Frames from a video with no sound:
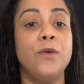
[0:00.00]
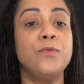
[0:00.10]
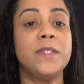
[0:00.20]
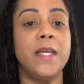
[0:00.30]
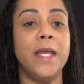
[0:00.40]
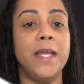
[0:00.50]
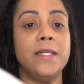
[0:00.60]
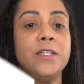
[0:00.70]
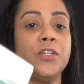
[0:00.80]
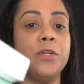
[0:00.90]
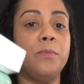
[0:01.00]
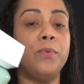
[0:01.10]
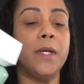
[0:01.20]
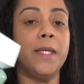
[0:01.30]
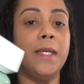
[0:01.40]
eu usei esse
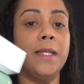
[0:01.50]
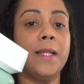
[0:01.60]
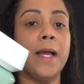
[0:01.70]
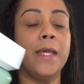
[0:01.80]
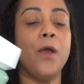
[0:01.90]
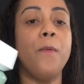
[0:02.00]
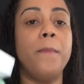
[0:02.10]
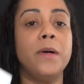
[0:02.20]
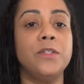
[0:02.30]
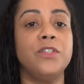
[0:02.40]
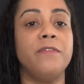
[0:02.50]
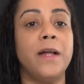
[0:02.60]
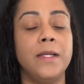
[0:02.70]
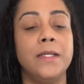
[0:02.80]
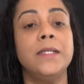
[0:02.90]
shampoo aqui, tá? Que é o
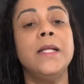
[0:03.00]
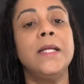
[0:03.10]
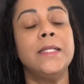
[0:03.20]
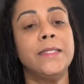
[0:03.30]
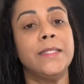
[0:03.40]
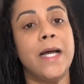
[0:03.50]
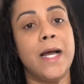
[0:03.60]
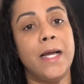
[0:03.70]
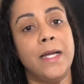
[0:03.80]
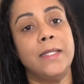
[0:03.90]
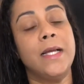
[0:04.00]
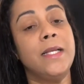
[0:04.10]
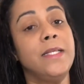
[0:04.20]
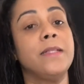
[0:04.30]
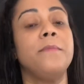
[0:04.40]
Valan da, da
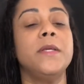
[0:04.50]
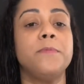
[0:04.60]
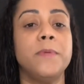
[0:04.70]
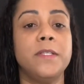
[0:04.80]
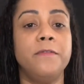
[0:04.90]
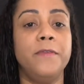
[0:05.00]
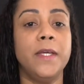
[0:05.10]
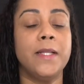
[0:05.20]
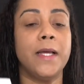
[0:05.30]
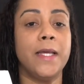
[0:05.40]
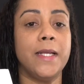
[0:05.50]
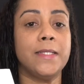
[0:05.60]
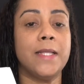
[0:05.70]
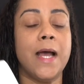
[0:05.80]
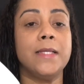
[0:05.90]
linha também Specific, da
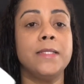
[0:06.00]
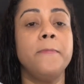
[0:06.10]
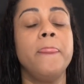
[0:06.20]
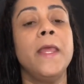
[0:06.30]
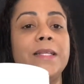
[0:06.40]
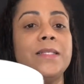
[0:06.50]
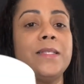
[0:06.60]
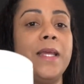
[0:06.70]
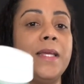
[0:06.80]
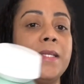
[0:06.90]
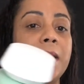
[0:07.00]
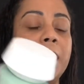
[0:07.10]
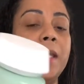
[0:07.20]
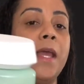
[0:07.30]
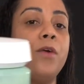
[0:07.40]
Kerastase. Esse
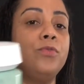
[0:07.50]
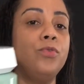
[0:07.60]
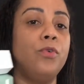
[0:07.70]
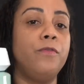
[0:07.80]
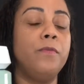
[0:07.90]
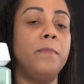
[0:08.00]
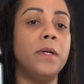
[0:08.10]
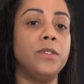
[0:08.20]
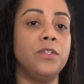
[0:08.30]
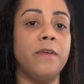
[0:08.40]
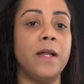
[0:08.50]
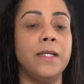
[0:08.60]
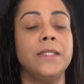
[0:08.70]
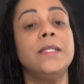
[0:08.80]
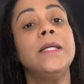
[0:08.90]
aqui é o novo
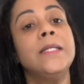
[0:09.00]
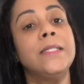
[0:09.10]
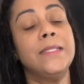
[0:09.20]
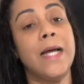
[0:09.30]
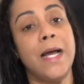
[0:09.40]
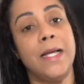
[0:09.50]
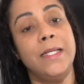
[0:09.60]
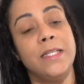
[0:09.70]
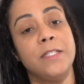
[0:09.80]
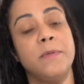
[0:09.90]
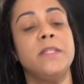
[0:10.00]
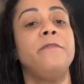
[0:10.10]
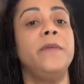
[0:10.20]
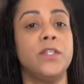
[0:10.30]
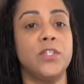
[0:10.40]
Valan da linha
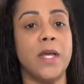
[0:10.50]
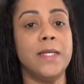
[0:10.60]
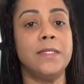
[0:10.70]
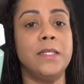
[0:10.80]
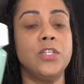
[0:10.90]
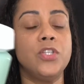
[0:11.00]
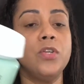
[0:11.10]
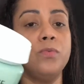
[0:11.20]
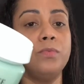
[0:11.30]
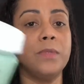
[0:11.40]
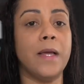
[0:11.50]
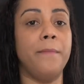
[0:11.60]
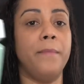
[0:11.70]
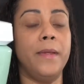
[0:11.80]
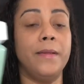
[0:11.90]
Specific. Já existe um
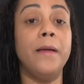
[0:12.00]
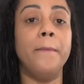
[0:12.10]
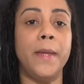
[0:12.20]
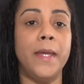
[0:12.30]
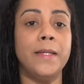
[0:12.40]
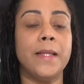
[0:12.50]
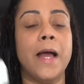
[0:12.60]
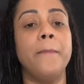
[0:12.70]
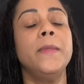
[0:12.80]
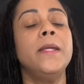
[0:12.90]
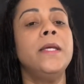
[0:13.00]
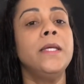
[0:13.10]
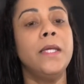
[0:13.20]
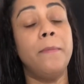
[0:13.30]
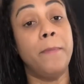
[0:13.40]
tá, também, tá?
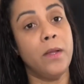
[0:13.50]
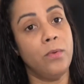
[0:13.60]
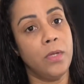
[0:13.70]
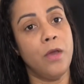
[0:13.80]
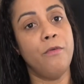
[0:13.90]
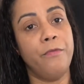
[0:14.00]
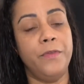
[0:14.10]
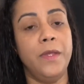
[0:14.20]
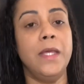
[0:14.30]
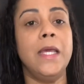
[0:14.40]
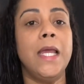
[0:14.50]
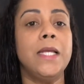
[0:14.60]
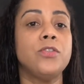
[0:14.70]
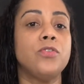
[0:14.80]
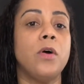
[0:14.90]
Que pelo que eu vi,
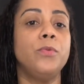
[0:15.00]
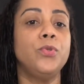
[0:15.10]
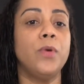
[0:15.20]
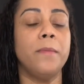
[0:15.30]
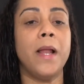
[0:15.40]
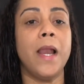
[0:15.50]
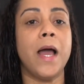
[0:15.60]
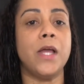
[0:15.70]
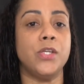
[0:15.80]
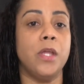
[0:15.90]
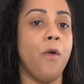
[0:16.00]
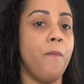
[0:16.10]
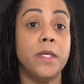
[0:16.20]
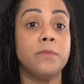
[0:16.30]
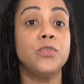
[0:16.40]
ele só mudou a embalagem. É o
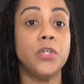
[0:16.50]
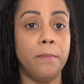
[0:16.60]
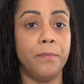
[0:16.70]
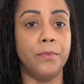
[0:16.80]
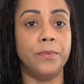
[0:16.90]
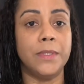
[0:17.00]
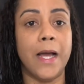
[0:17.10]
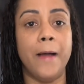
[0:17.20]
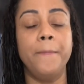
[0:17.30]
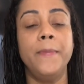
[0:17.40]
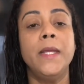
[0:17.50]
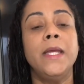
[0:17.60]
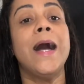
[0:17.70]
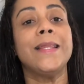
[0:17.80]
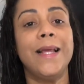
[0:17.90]
mesmo shampoo, tá?
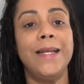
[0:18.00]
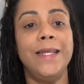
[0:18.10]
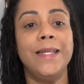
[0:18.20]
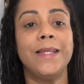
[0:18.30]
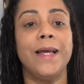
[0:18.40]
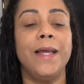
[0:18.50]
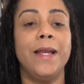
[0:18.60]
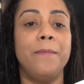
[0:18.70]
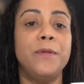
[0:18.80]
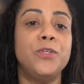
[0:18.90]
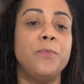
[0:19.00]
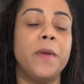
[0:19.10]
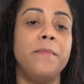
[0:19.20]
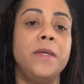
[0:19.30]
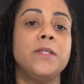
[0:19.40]
A Talita, ela pediu
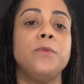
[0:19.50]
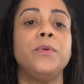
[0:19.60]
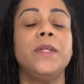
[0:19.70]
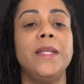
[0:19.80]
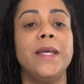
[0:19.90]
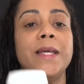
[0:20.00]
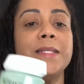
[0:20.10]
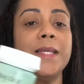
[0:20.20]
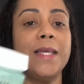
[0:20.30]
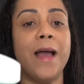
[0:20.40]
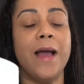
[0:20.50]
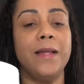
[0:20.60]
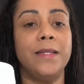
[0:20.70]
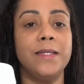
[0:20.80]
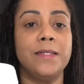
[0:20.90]
para mim se eu poderia
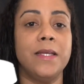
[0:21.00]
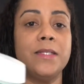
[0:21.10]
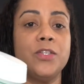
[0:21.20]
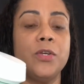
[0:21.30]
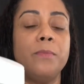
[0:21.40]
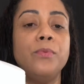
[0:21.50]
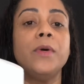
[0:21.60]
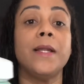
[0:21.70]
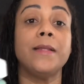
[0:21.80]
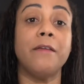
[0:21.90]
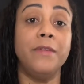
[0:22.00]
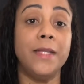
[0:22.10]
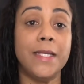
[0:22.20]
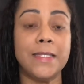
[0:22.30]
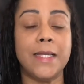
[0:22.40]
resenhar desse, esse shampoo que ela estava
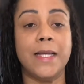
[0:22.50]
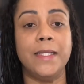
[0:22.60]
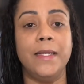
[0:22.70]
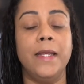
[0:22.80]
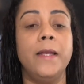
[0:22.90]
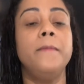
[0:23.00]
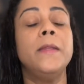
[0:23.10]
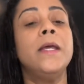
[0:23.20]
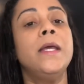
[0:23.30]
interessada nele